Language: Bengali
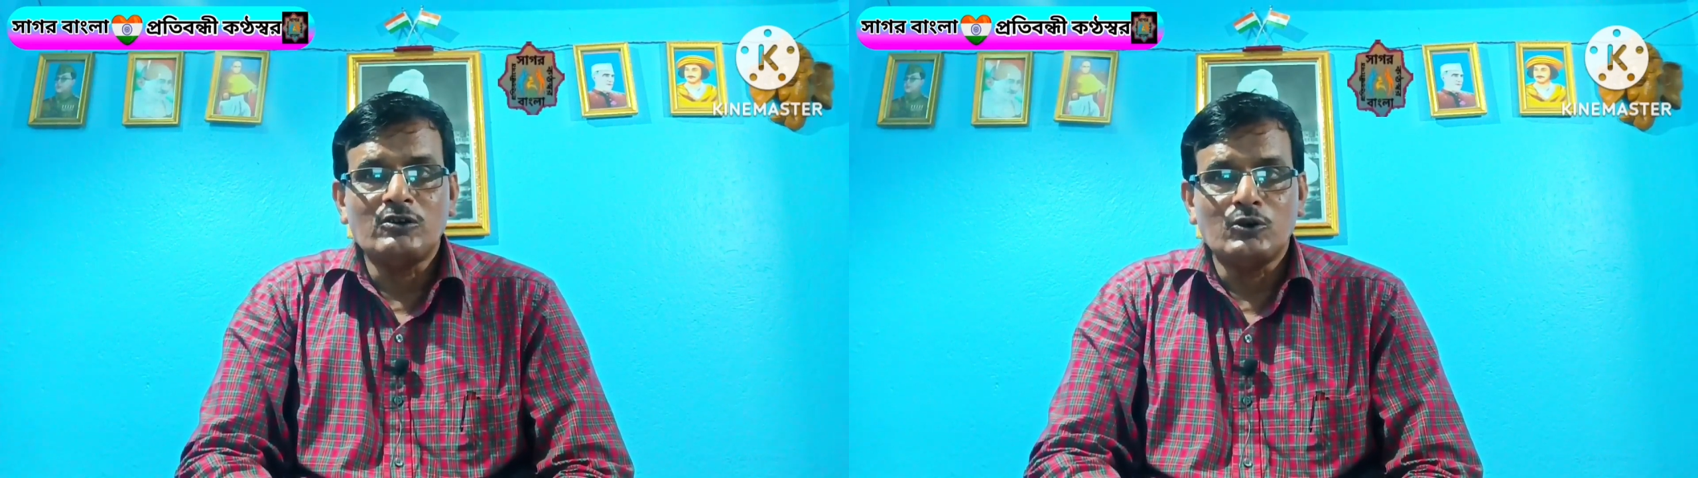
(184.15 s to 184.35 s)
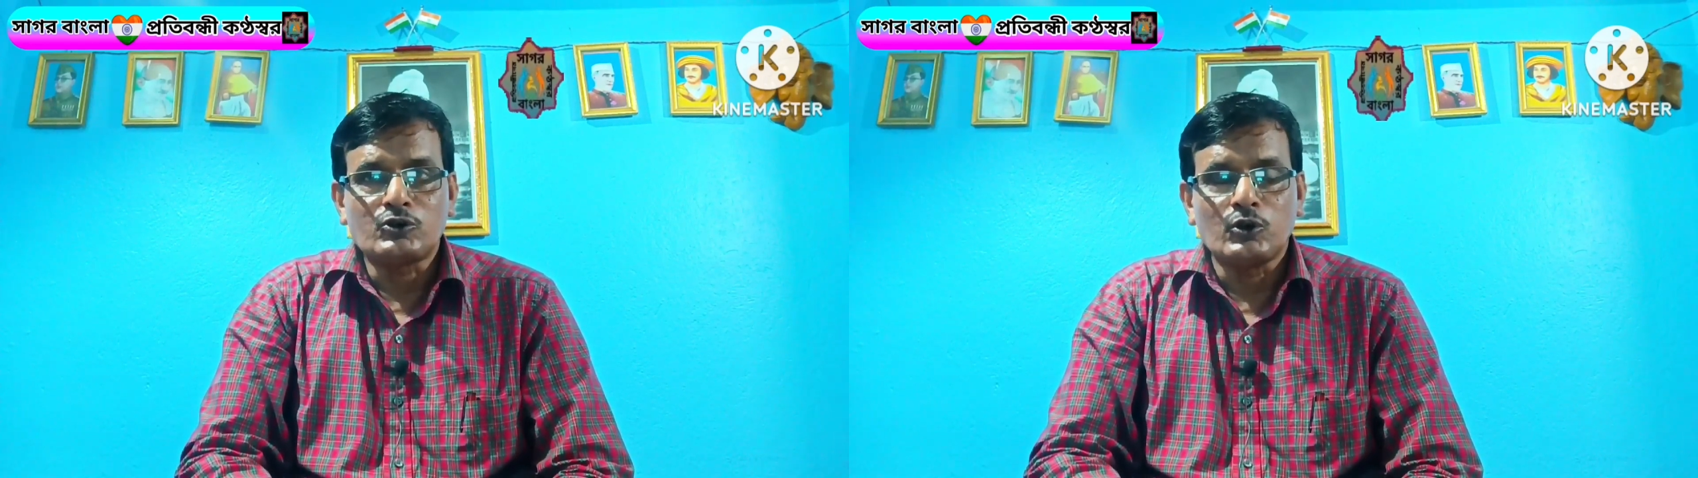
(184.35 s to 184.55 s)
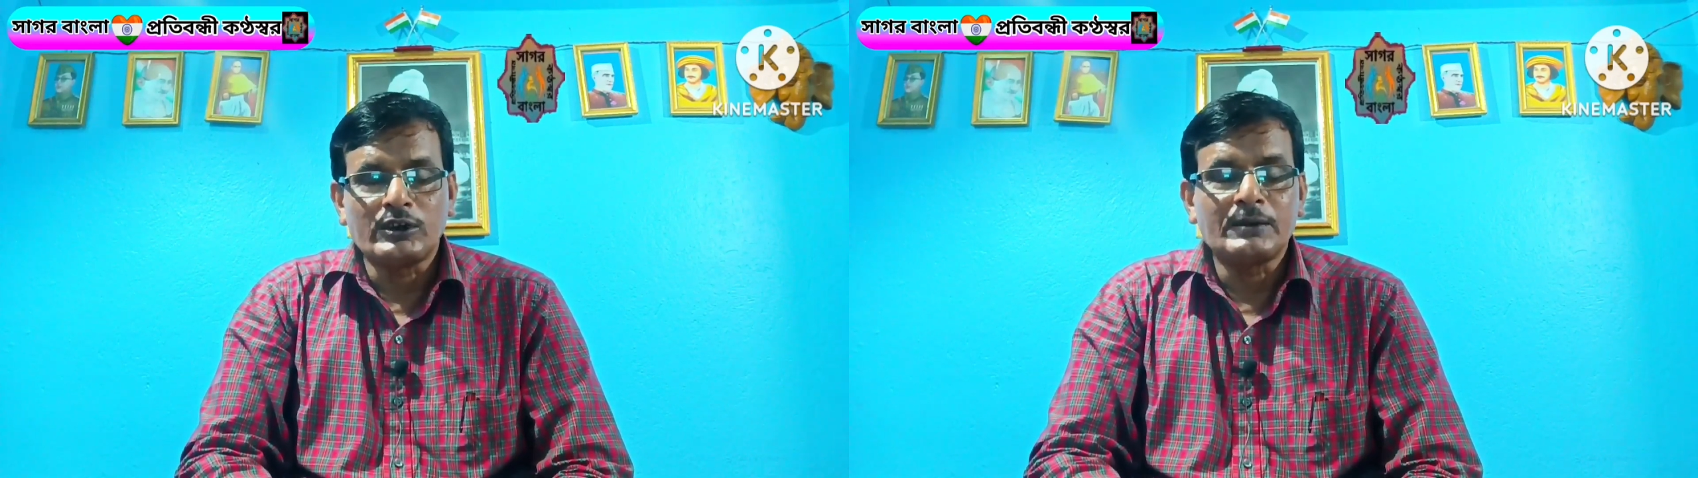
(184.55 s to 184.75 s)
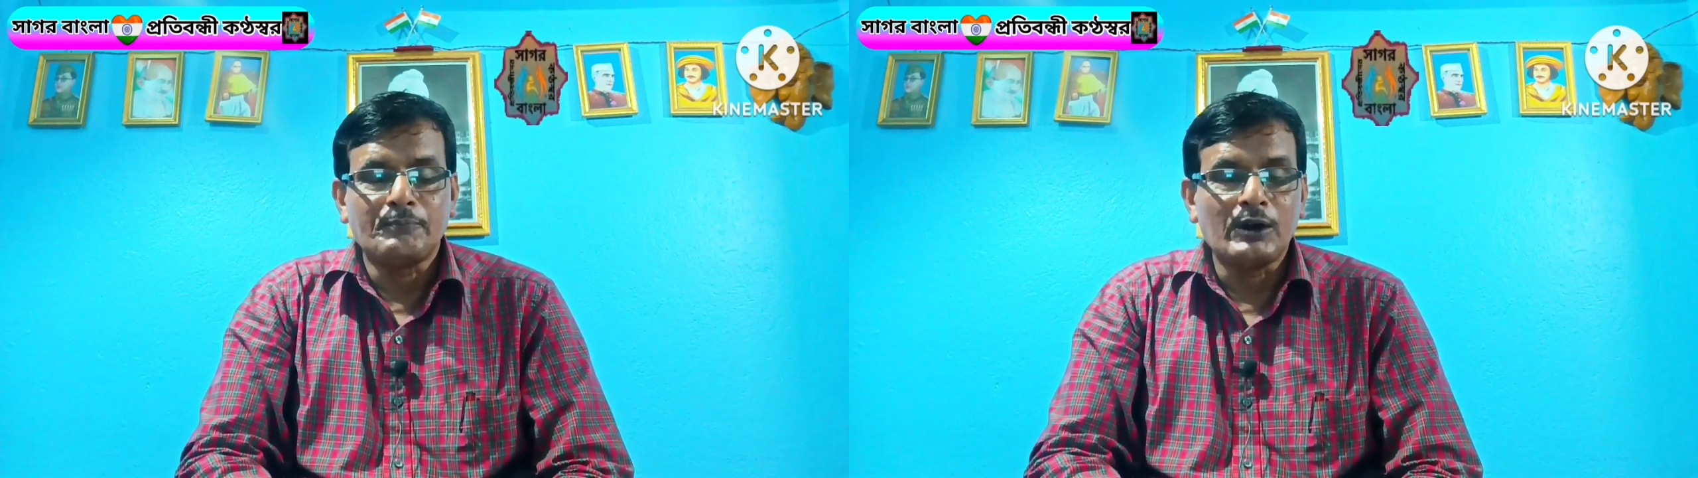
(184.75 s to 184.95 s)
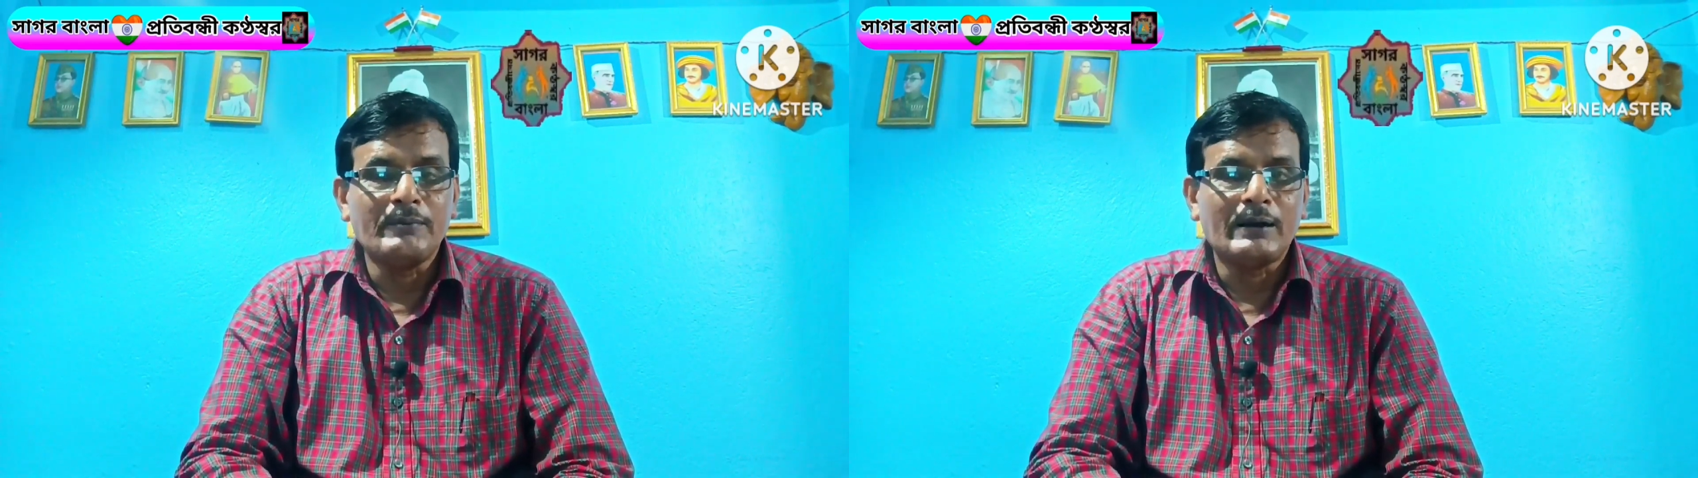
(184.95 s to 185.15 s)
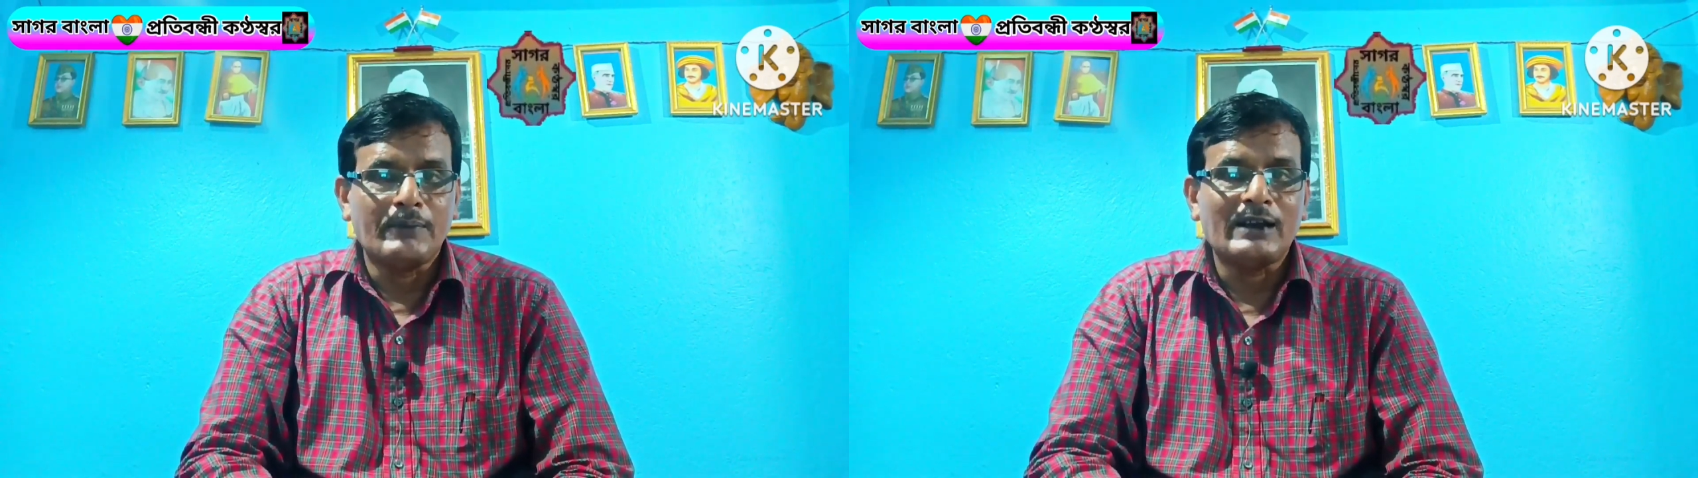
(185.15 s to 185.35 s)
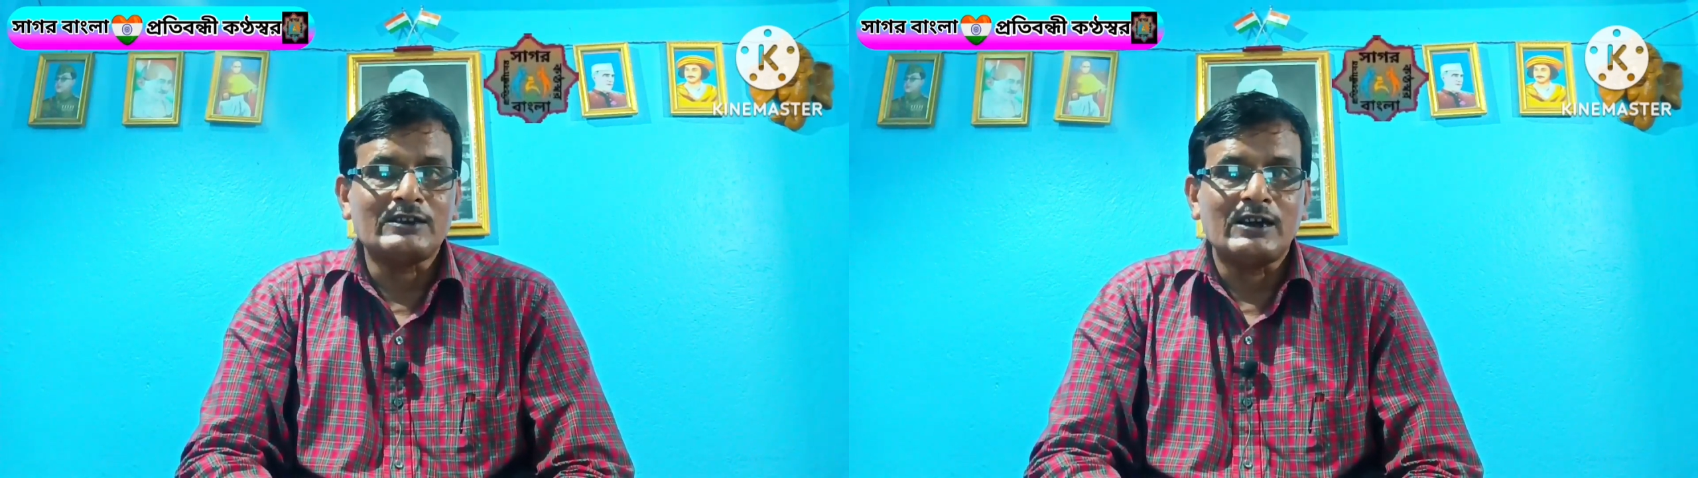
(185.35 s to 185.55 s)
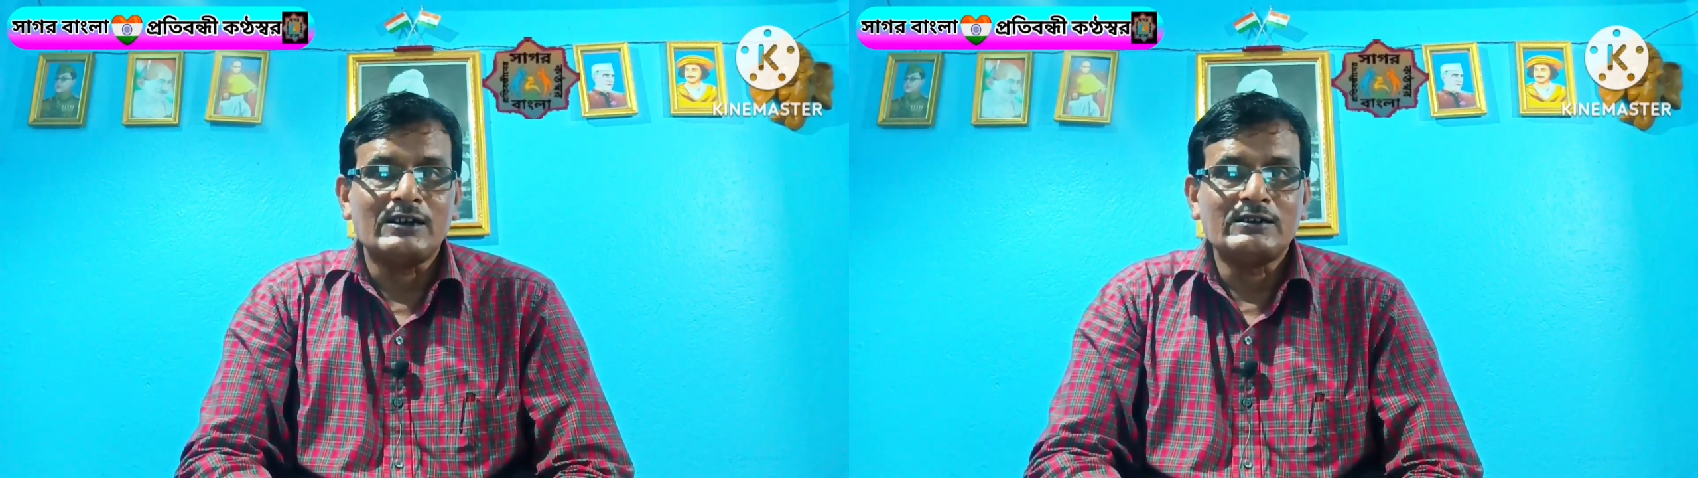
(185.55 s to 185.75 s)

ও সঠিক পরিমাণ ভাতা